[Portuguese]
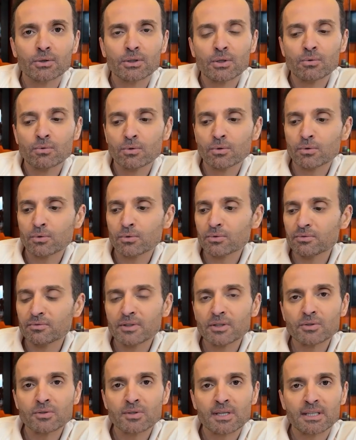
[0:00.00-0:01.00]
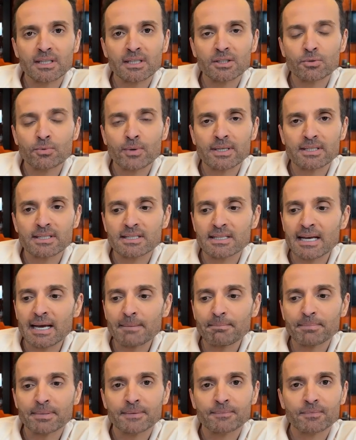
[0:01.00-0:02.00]
Eu tenho outros vídeos aqui de
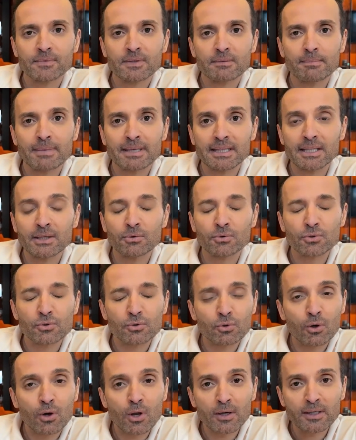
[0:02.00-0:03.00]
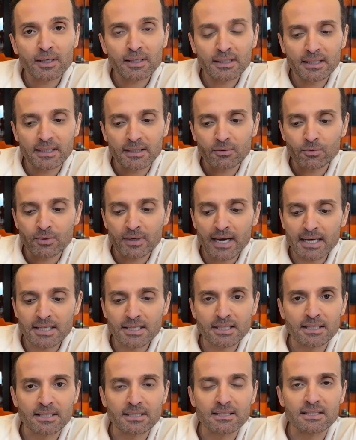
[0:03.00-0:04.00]
WhatsApp. Matheus, coloca aqui o card
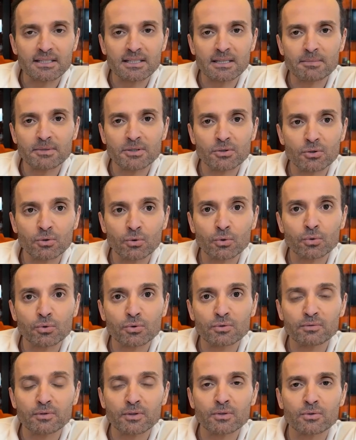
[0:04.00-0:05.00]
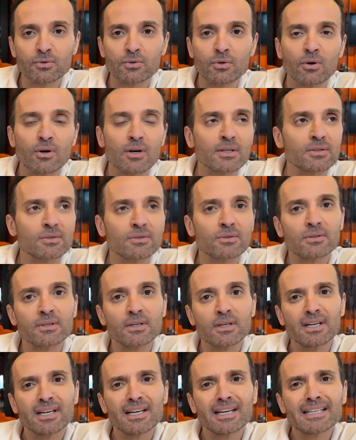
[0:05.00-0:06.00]
aqui em cima de outros vídeos nossos
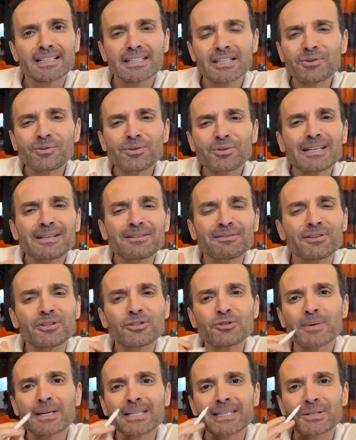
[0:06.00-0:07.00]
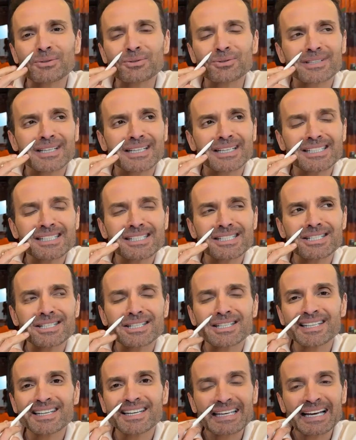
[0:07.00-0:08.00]
tem aquele vídeo, Matheus, que a
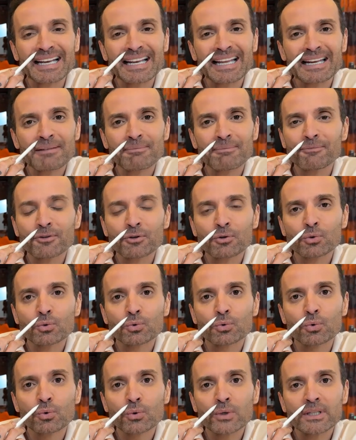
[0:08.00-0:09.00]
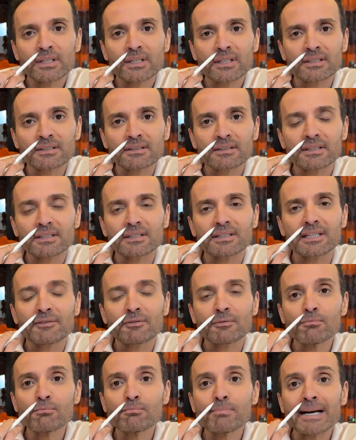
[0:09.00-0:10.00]
gente, que a galera ficou doida, que
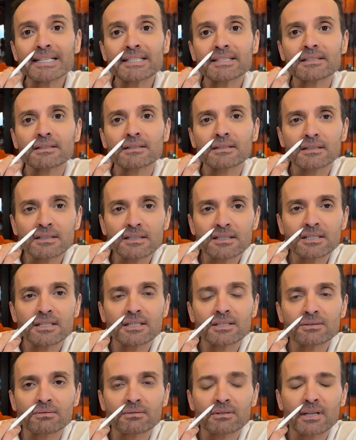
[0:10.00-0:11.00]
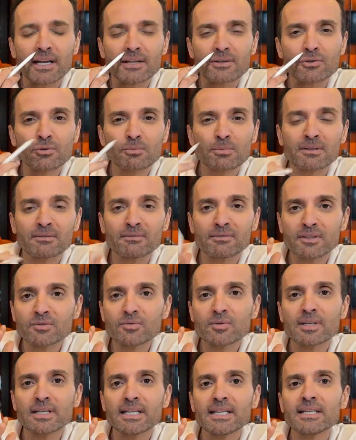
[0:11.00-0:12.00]
teve bastante resultado sobre um
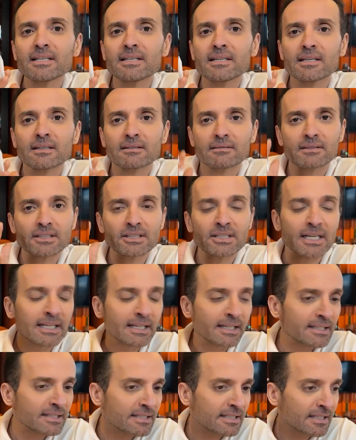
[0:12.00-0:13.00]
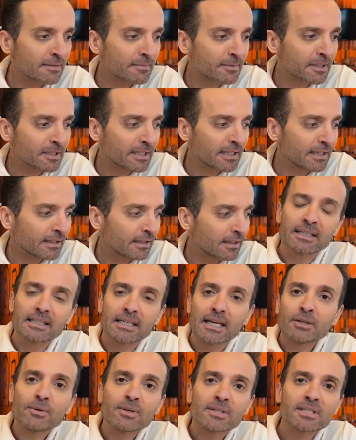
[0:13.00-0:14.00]
vídeo e link. Deixa eu ler aqui em cima que
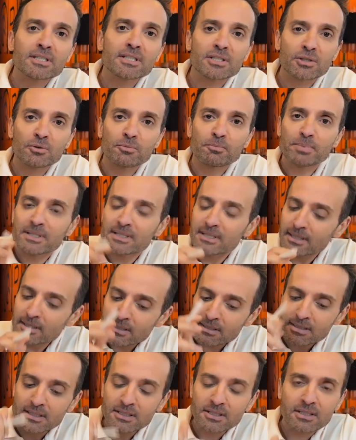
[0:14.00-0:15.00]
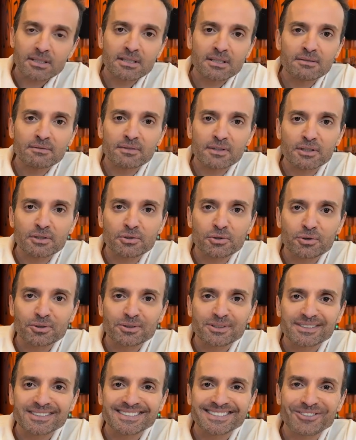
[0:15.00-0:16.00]
quem não assistiu precisa assistir esse vídeo.
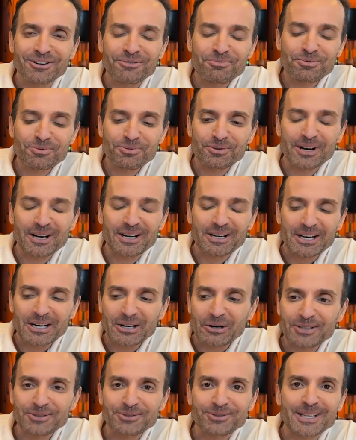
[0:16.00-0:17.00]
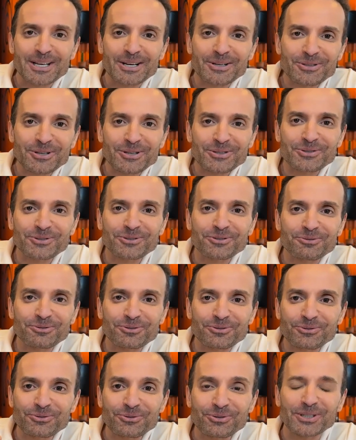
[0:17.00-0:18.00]
Vamos ajudar os
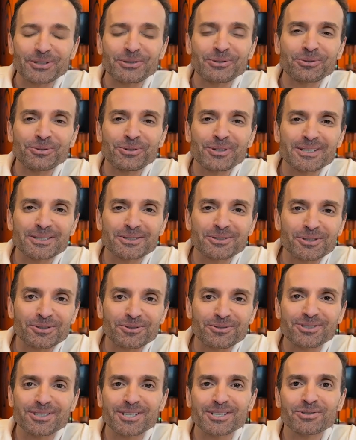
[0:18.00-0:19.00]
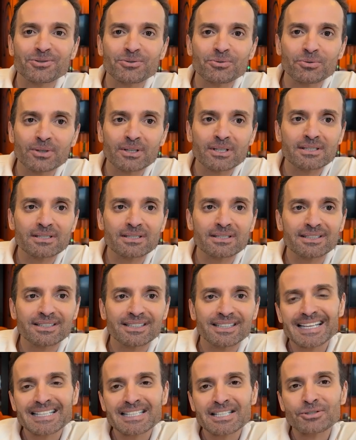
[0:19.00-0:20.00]
nossos corretores, nossos gestores
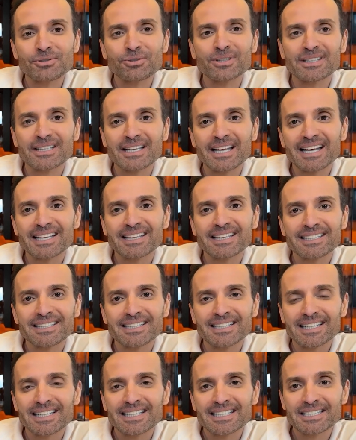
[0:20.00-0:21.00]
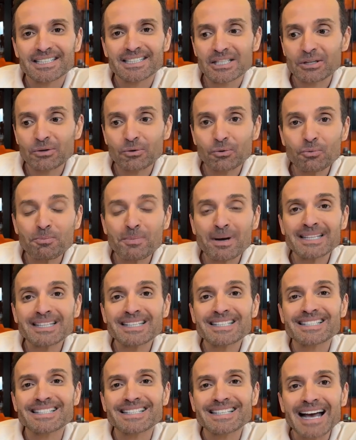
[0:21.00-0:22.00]
nessa jornada de
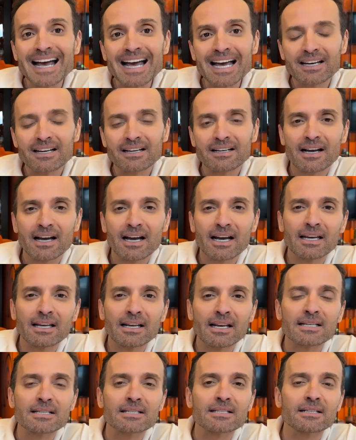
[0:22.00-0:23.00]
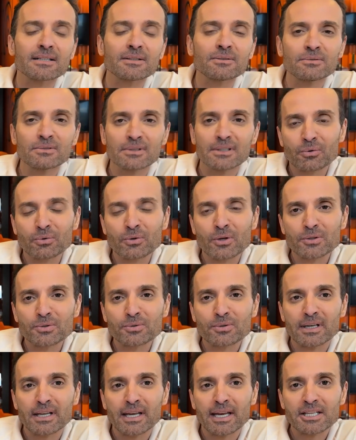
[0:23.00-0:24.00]
humanizar a relação o
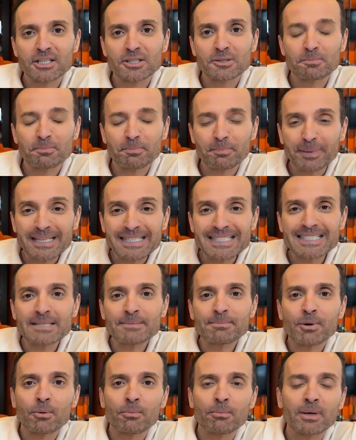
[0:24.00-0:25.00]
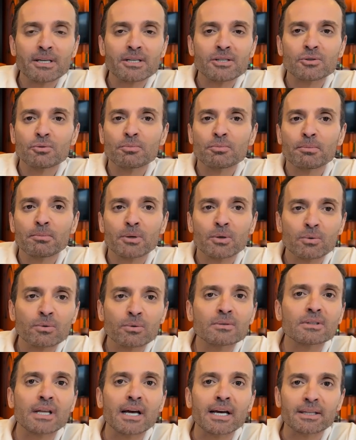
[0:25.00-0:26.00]
nosso cliente, principalmente no primeiro
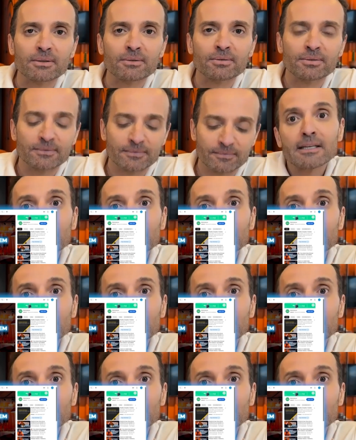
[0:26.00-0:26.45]
contato.